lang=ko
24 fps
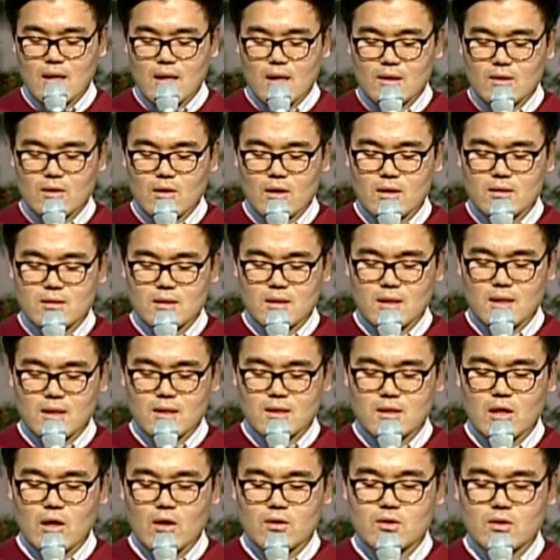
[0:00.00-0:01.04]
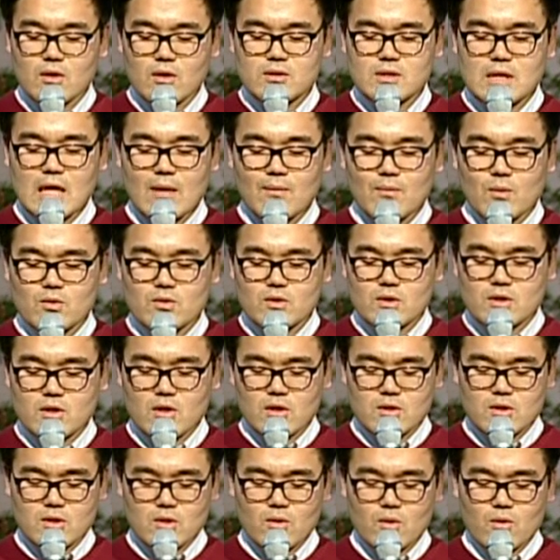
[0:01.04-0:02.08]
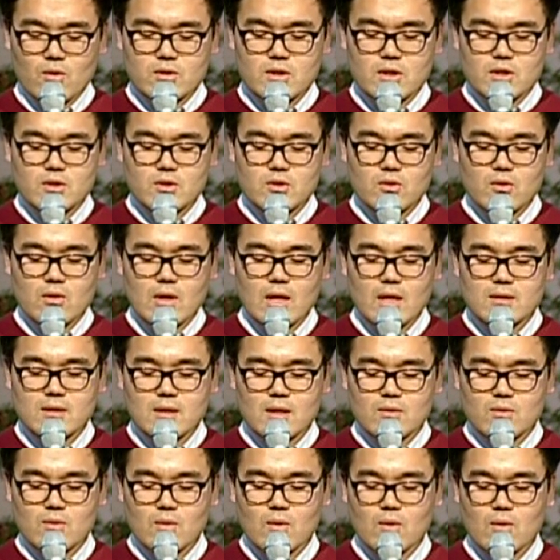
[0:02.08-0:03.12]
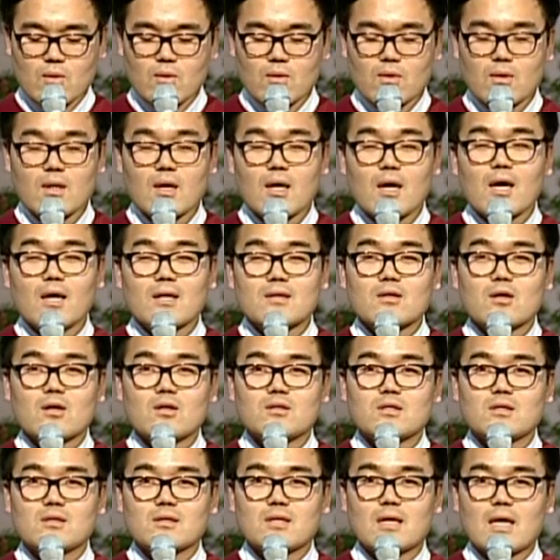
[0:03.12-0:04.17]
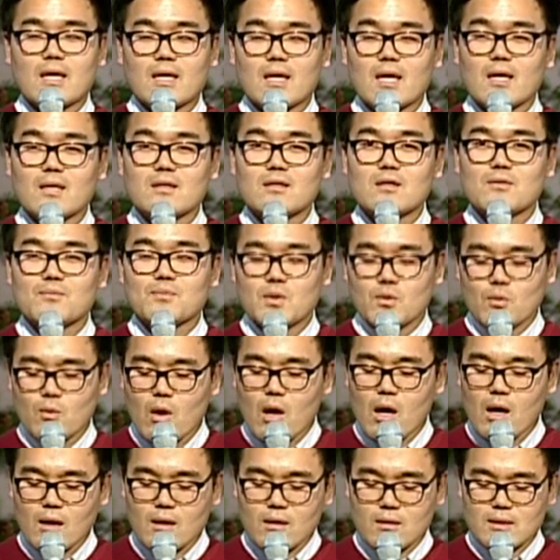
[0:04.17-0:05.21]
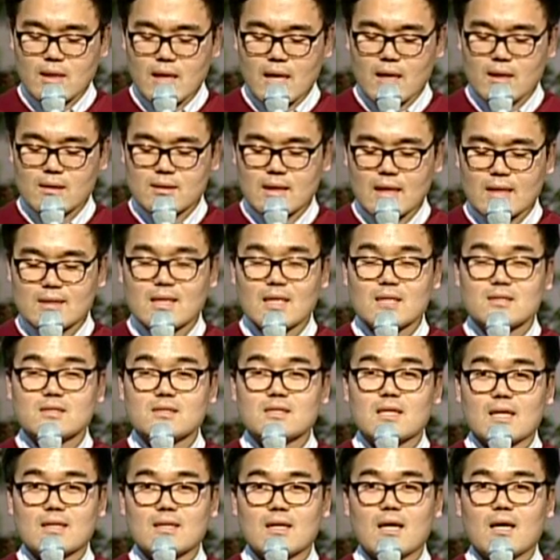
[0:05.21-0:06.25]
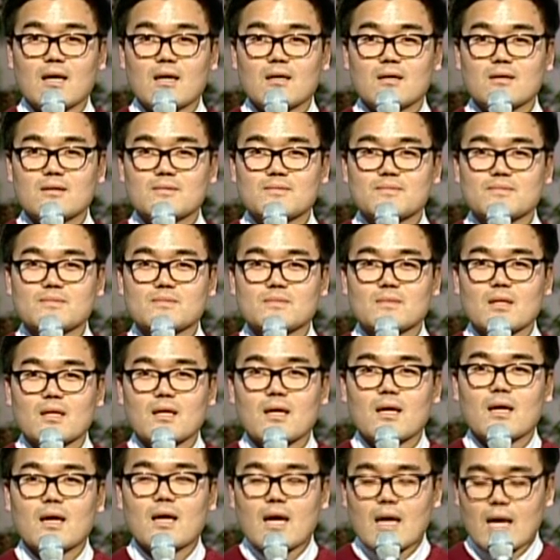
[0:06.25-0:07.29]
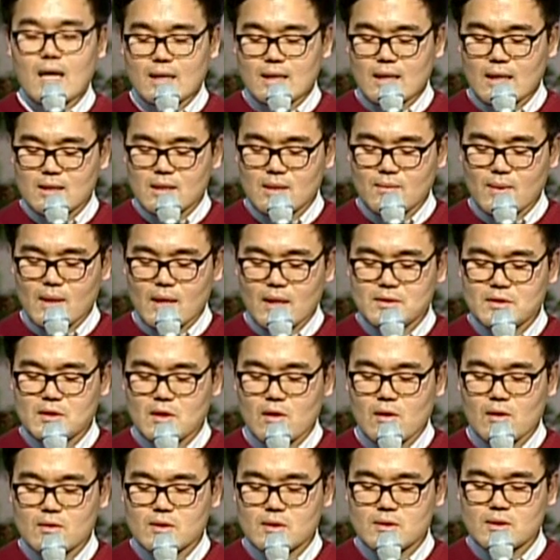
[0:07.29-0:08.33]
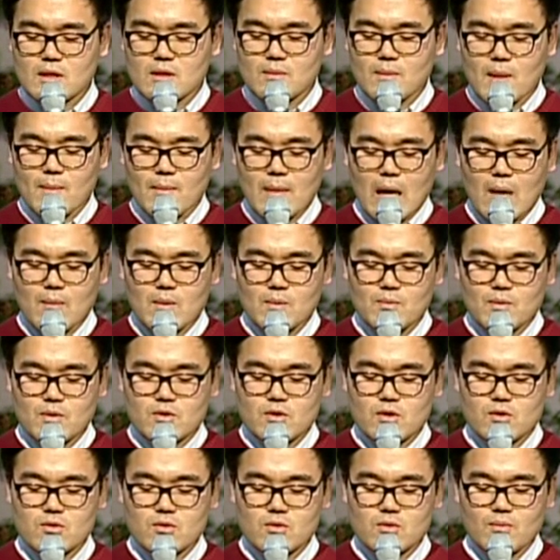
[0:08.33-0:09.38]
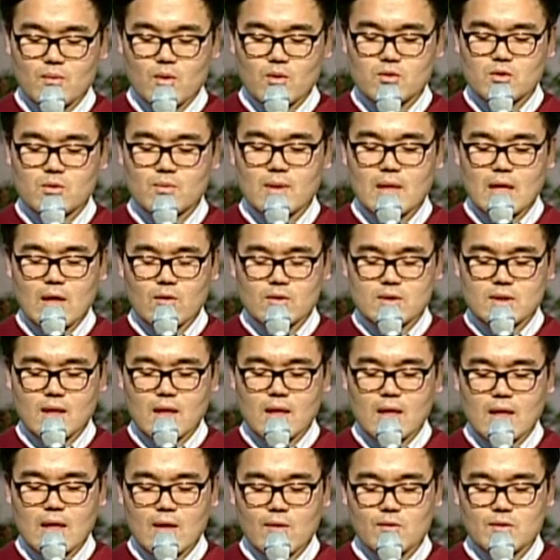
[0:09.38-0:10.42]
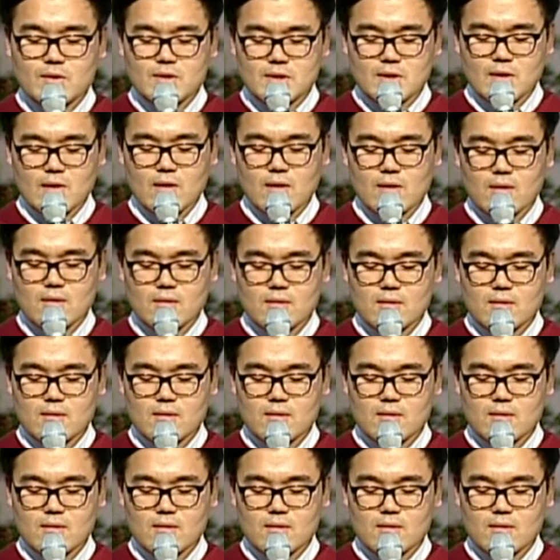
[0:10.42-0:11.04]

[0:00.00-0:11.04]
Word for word: 너희들이 그 어떤 잘못을 저지르고 실수를 할 때도 너희들 개개인을 미워하거나 탓하진 않아. 하나님께서 선생님의 마음을 비춰주는 모습이라고 생각하고 있어.